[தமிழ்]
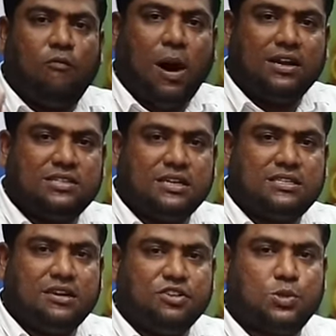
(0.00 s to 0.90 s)

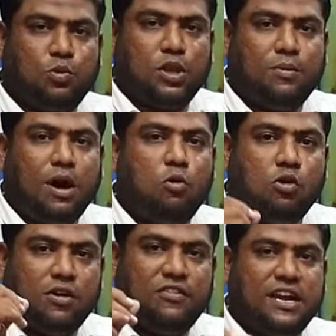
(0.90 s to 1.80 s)
பார்சல் சர்வீஸ் மூலியமா
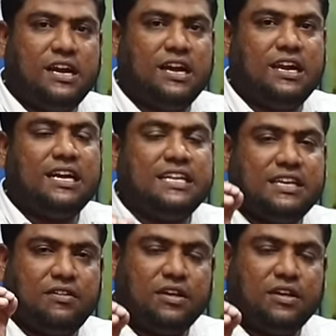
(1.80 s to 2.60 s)
உங்க வீடுகளில் நீங்க